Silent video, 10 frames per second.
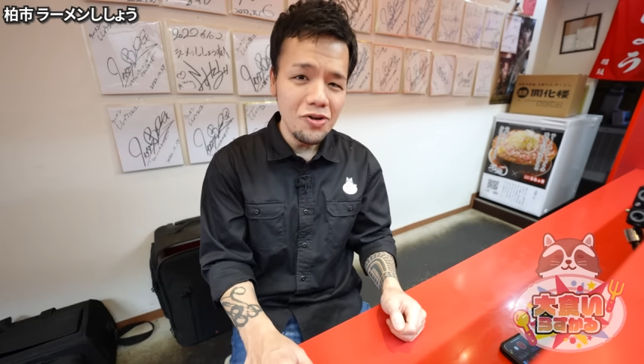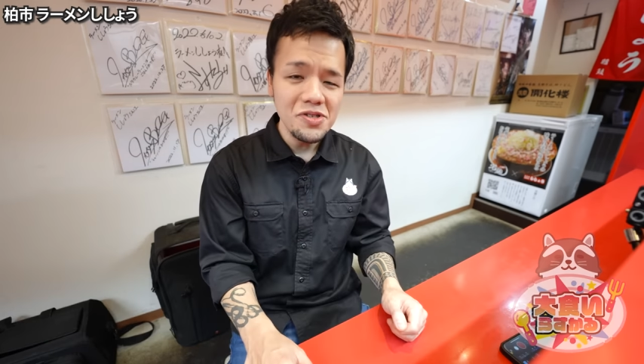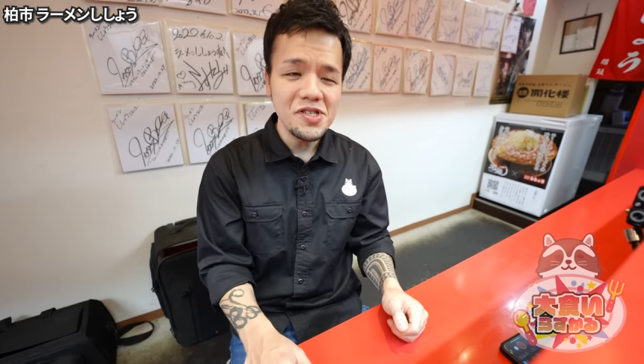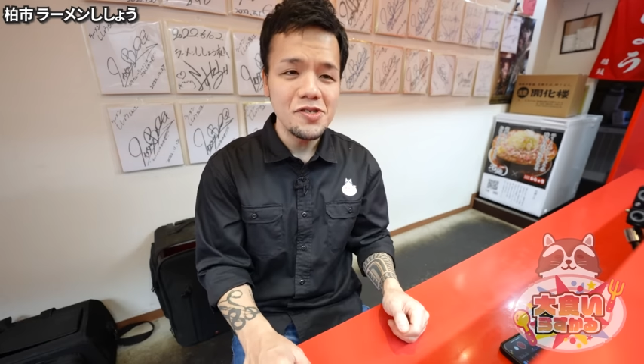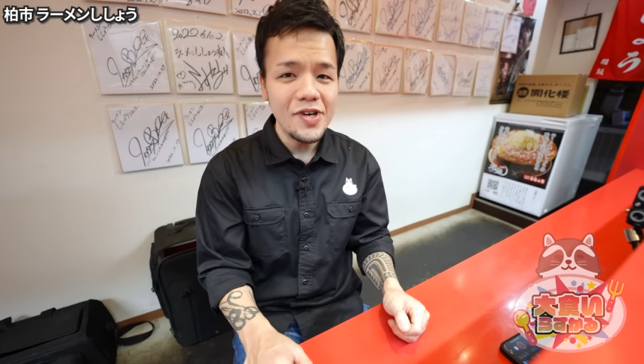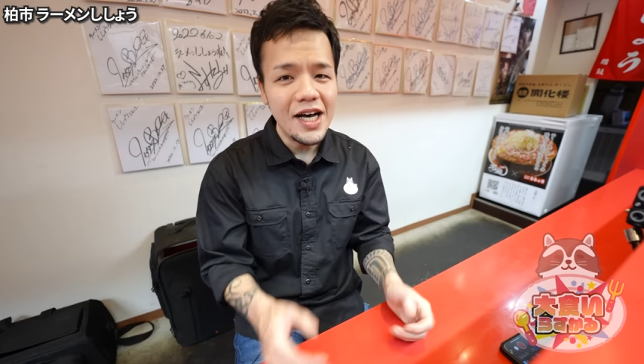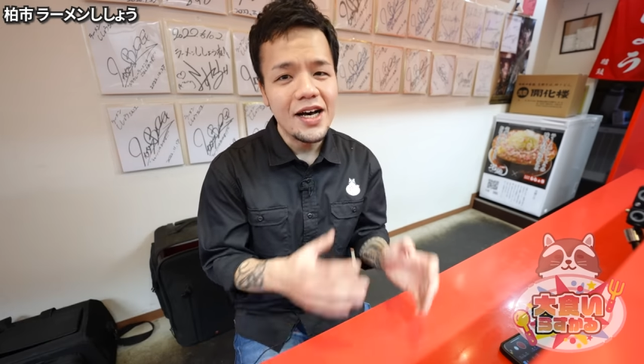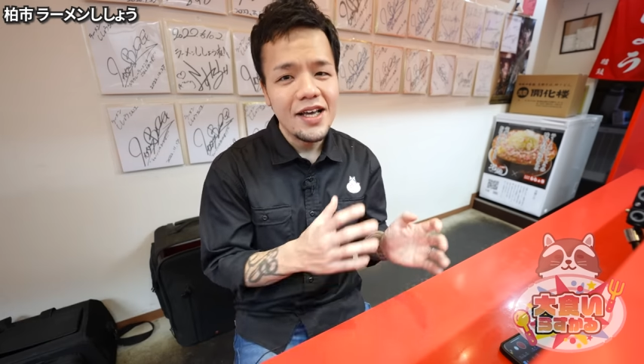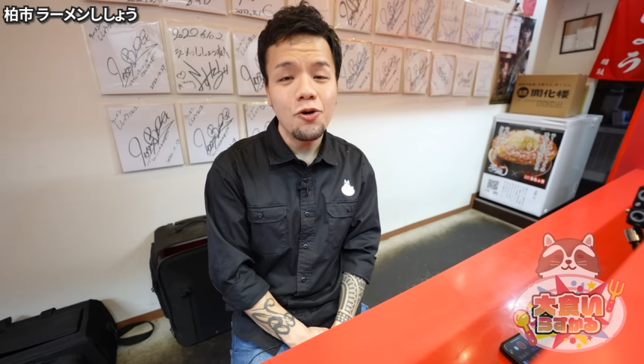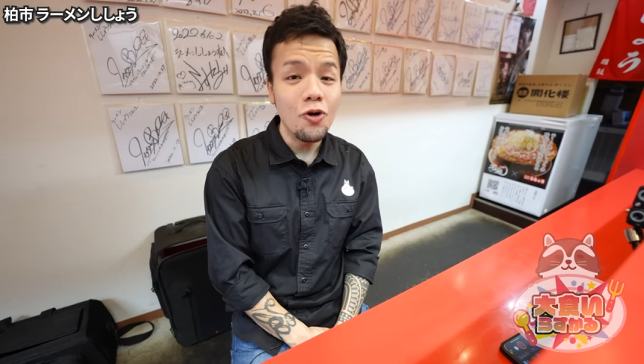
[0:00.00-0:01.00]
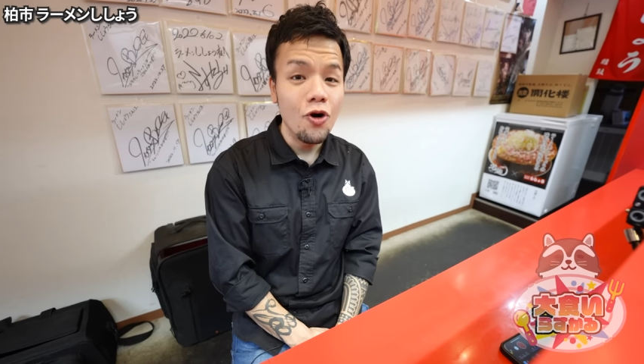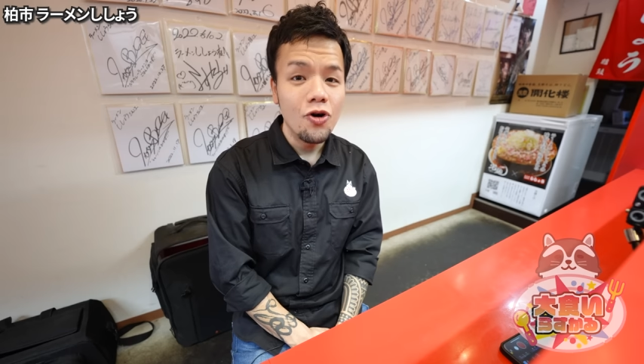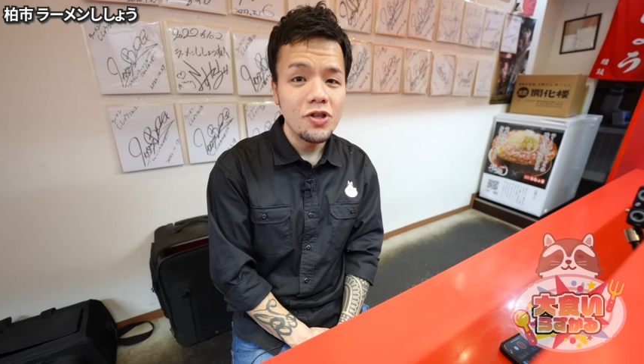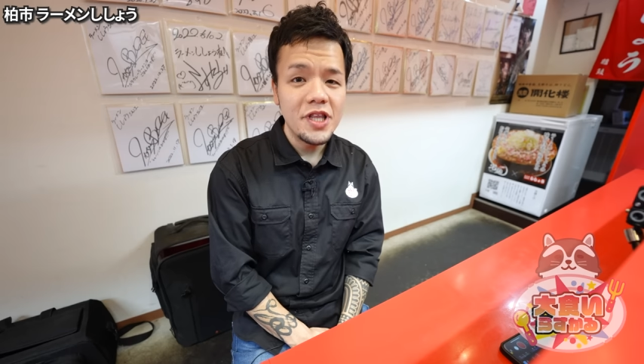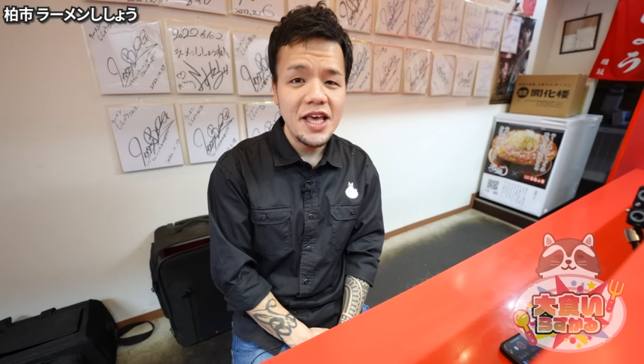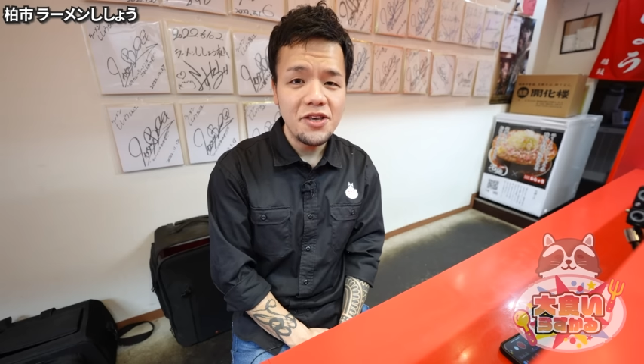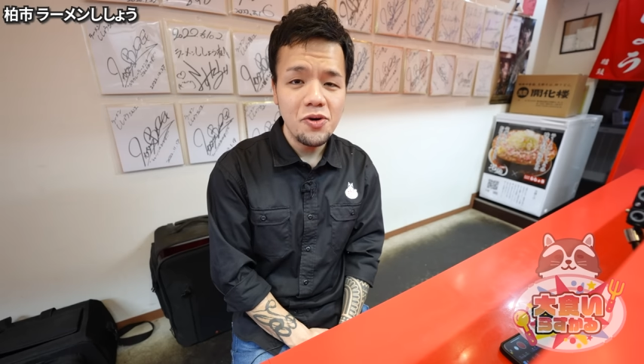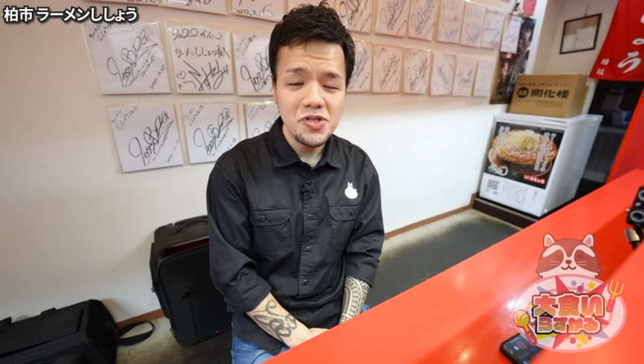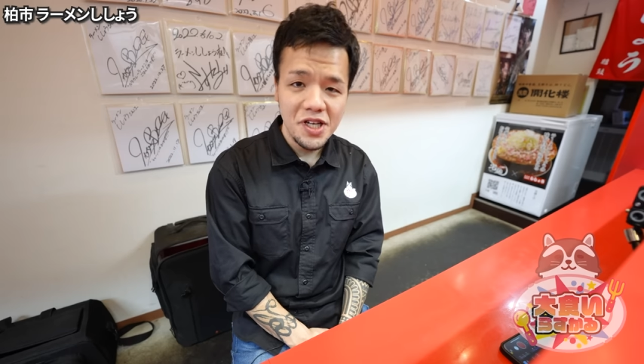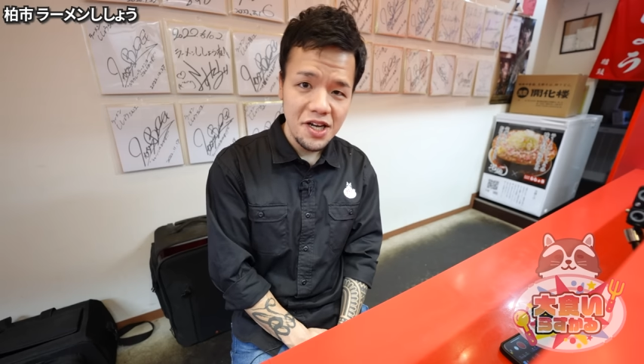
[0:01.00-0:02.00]
本日は今後提
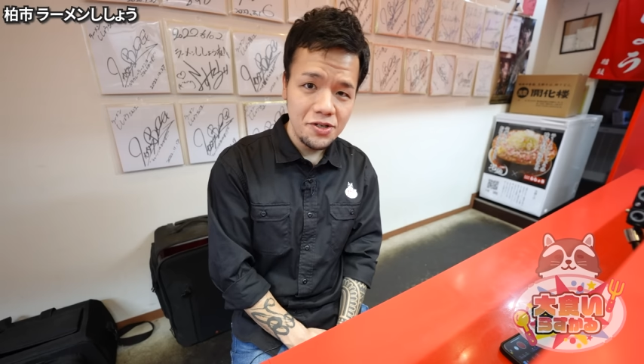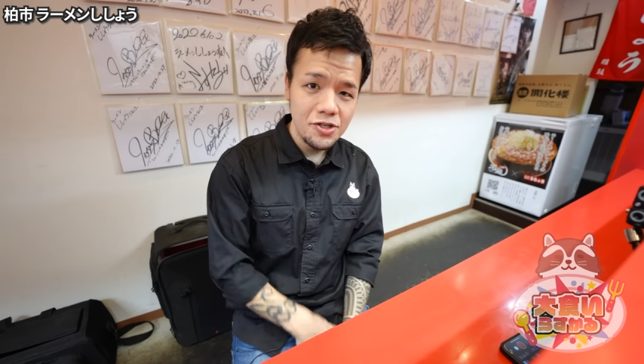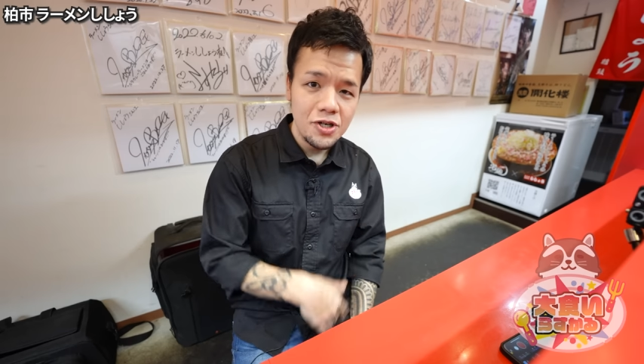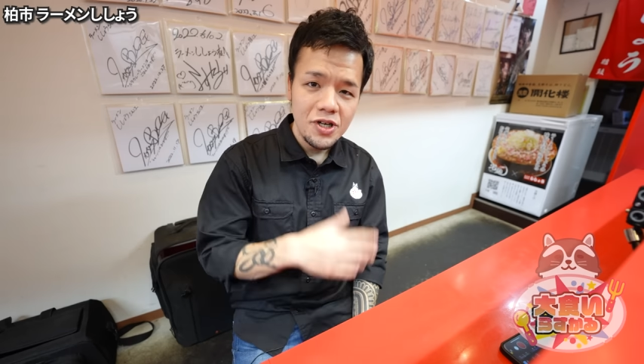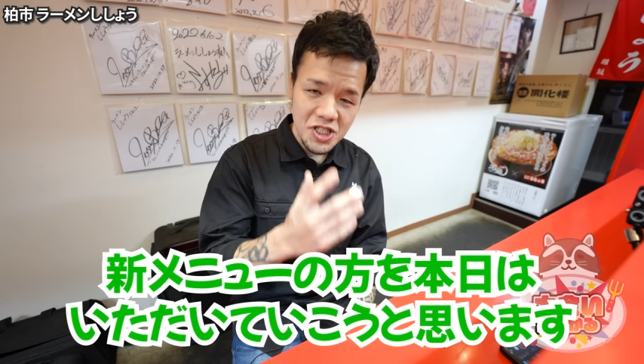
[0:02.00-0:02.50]
供される